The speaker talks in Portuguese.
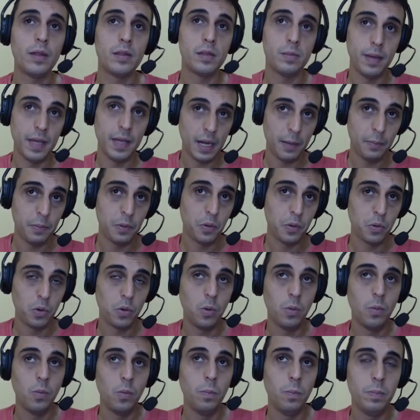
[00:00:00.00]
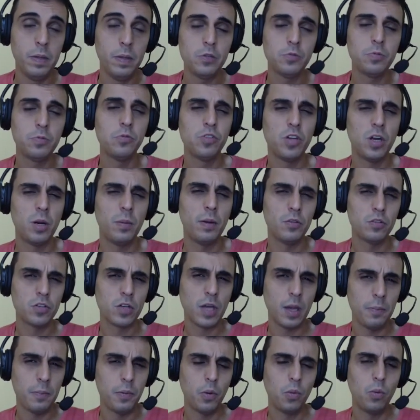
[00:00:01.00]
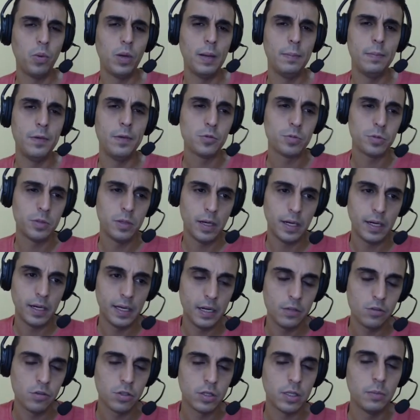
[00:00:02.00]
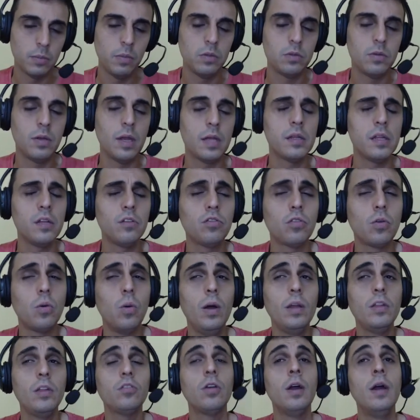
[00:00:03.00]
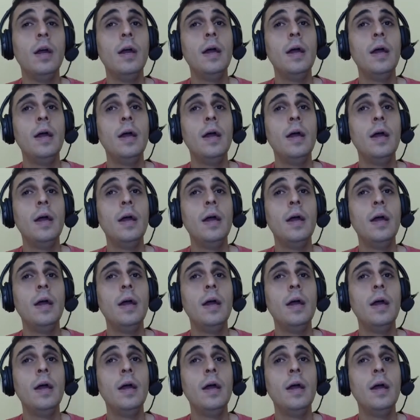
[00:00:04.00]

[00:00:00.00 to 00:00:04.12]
se bem que ela procura um bispo, geralmente quem procura bispo não acredita muito nessas coisas,